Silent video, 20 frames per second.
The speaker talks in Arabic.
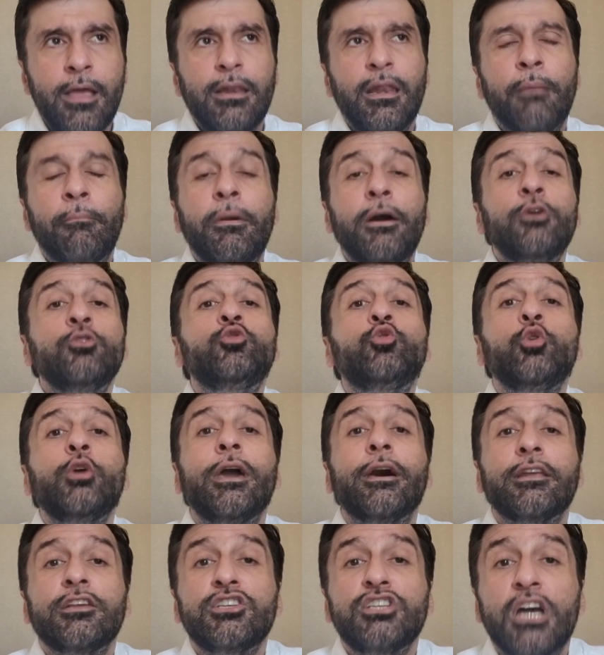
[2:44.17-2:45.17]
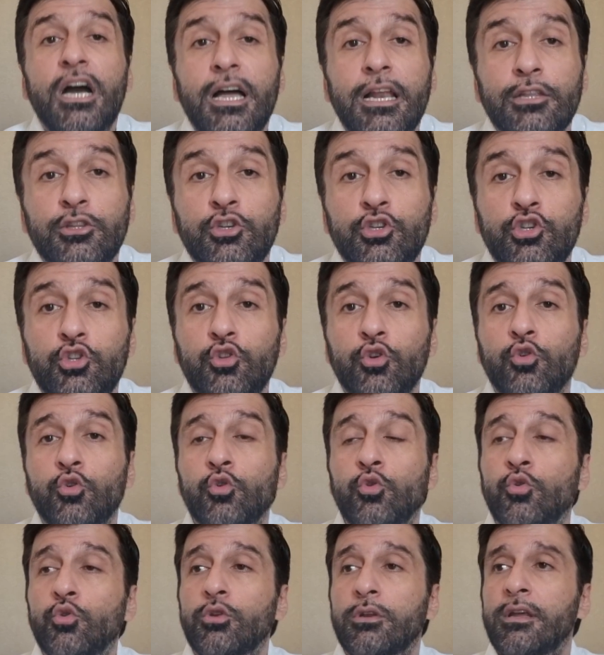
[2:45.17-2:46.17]
لما أنتم يا رجال
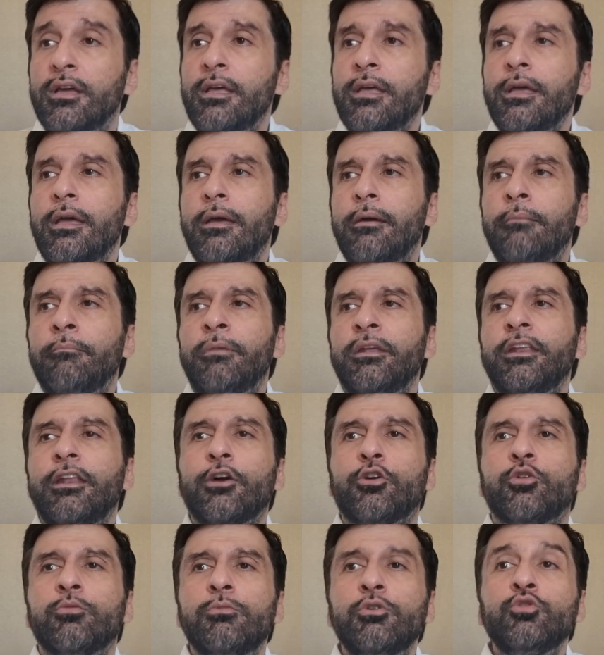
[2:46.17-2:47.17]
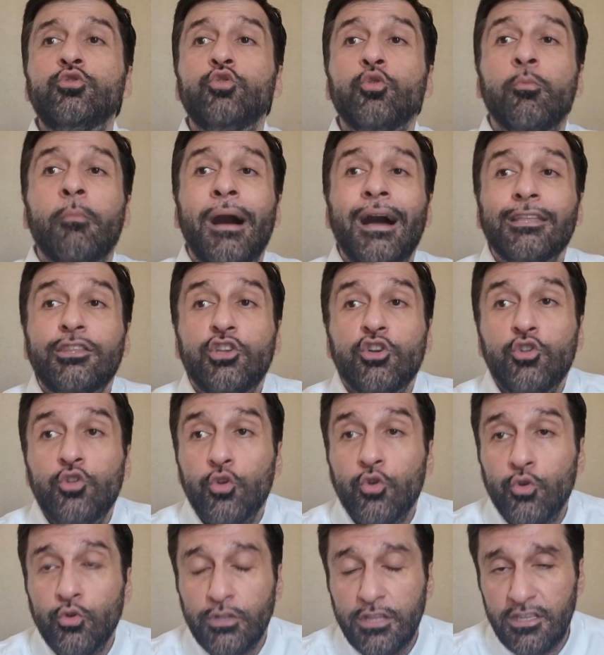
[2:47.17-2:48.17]
تشتكون منكم انتم ما
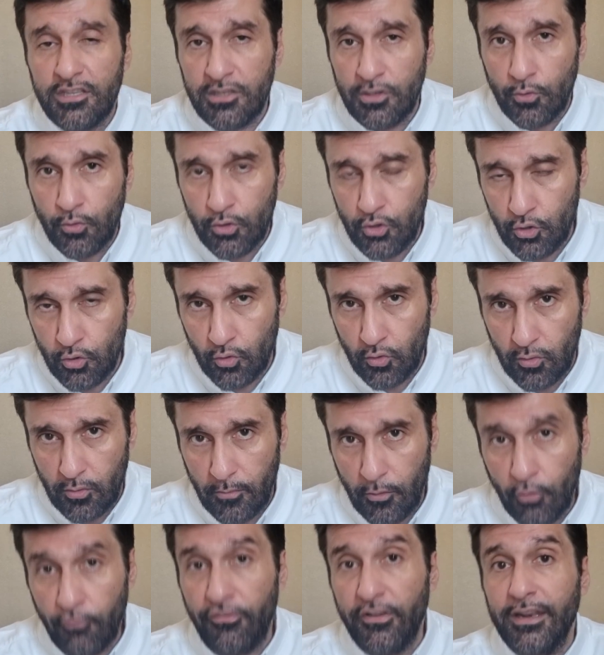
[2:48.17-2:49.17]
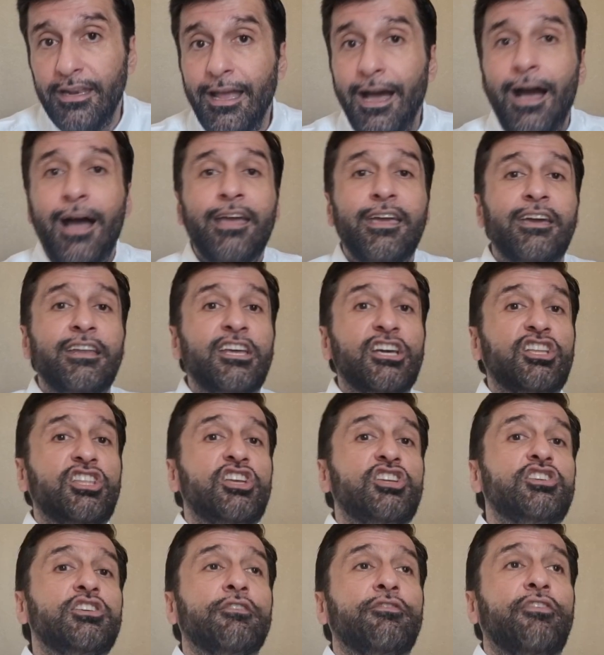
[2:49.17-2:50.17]
تقدرون تتزوجون وفي النهايه
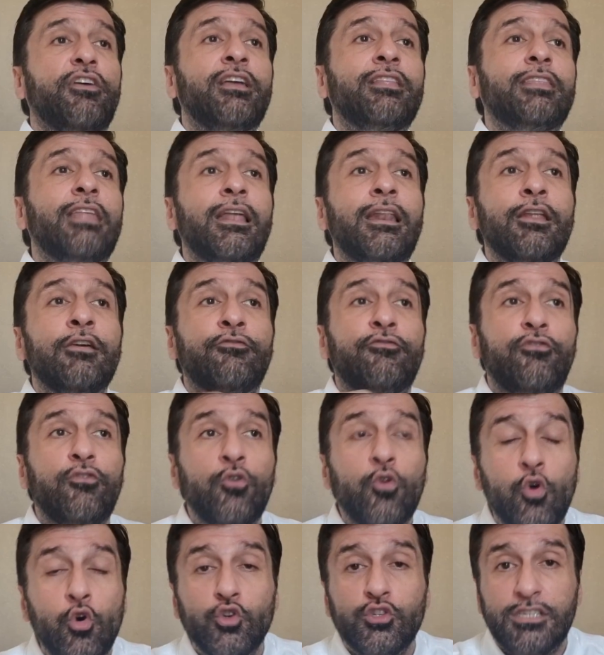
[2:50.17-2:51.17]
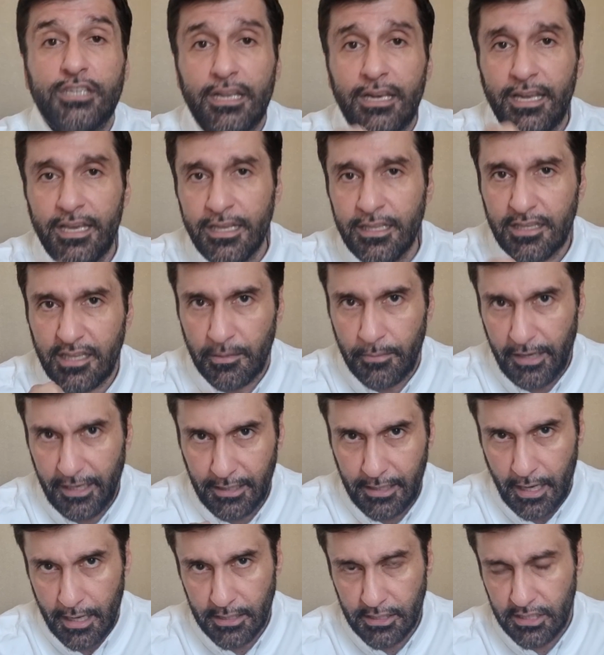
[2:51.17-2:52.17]
نكتشف ان الفلوس اللي انت
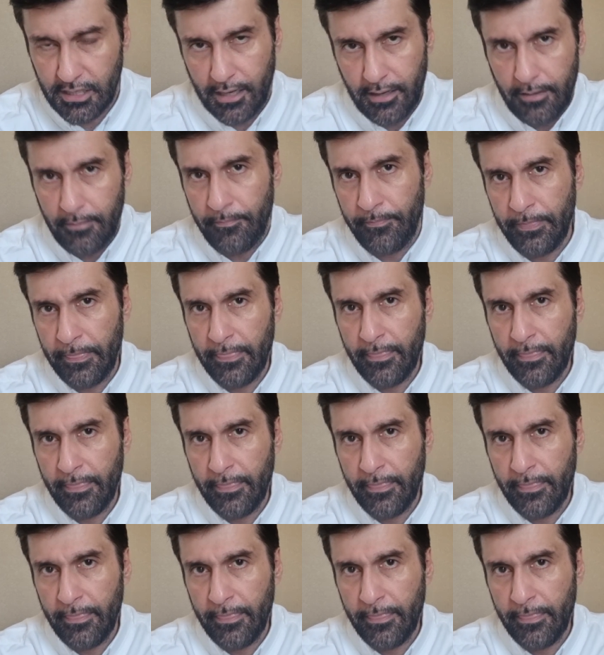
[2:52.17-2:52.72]
محتاجها